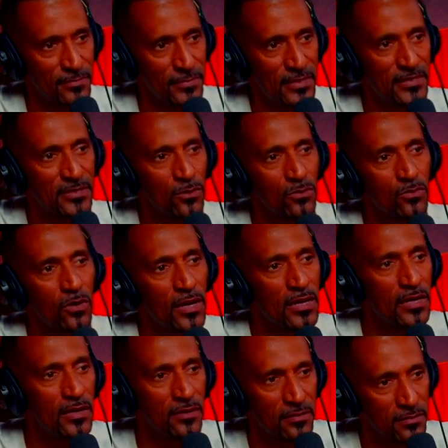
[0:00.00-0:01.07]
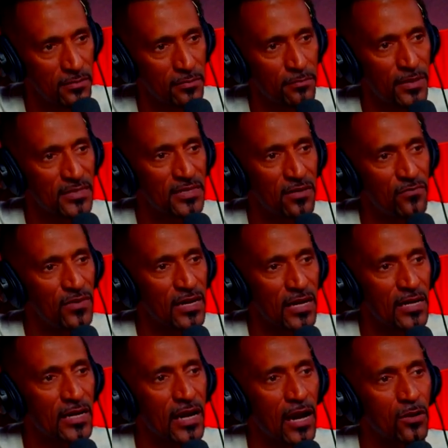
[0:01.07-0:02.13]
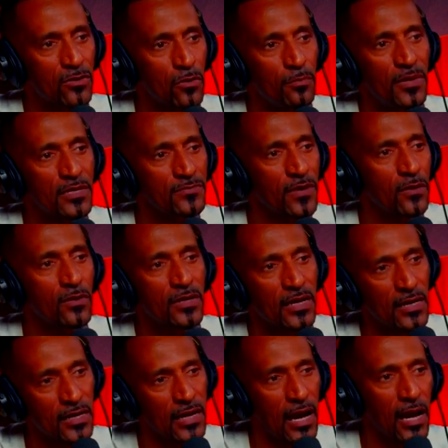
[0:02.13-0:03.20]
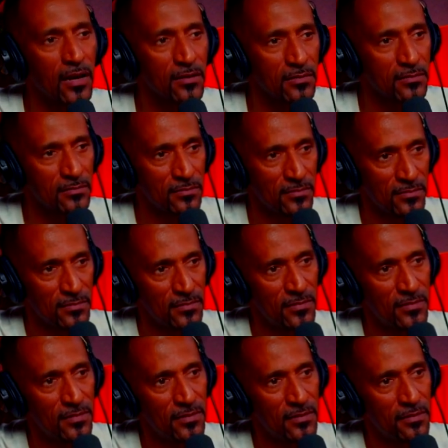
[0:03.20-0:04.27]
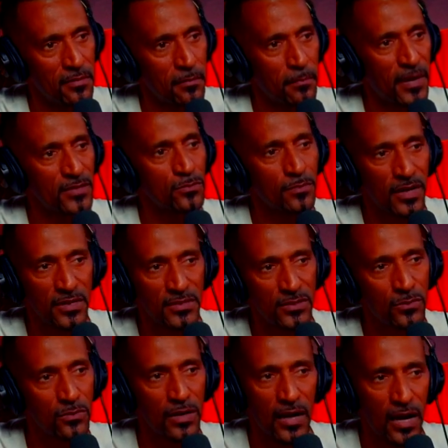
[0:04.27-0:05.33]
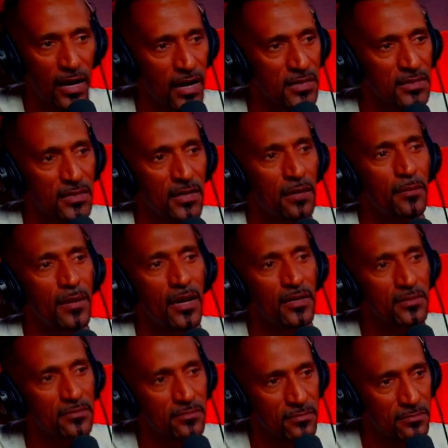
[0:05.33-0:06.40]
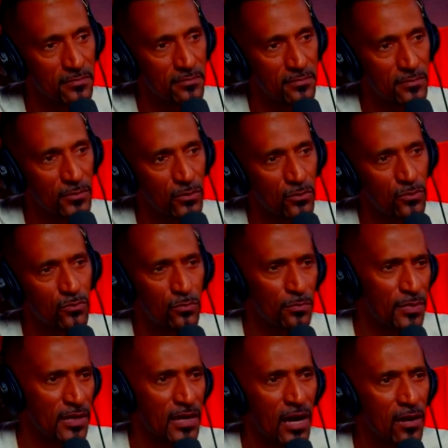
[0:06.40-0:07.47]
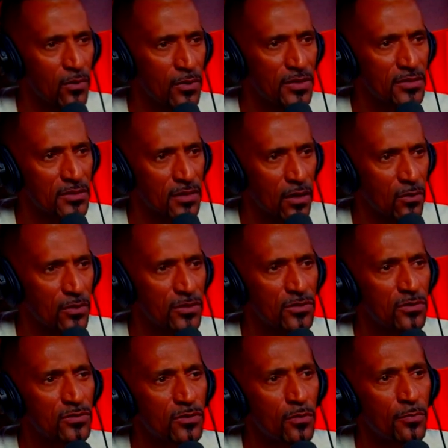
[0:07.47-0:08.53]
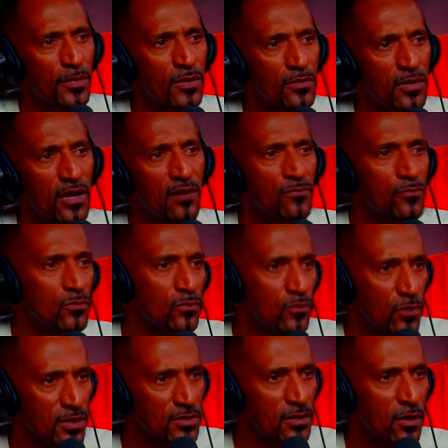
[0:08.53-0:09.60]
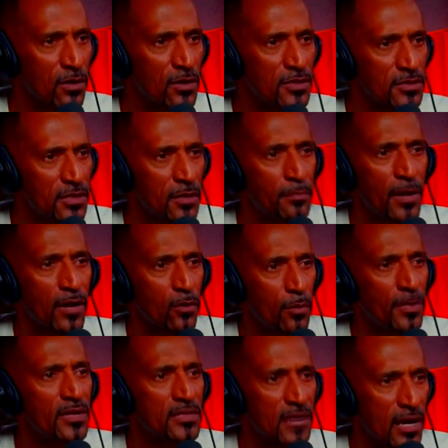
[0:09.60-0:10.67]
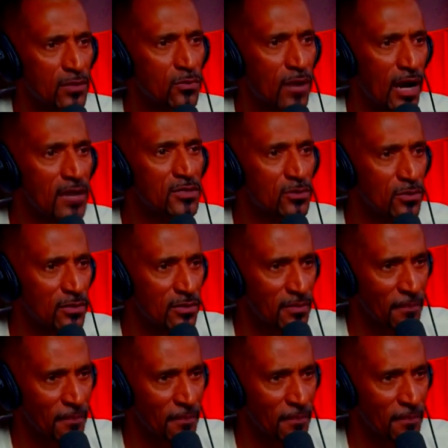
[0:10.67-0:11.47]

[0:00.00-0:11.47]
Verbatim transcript: E se eu tô ali para servir aquele cara, eu tenho o mesmo valor daquele cara. Mas no Brasil o cara acha que ele é mais. Costumo brincar com isso. Quer é conhecer o ser humano, leve-o no restaurante e repare como ele trata um garçom. Né?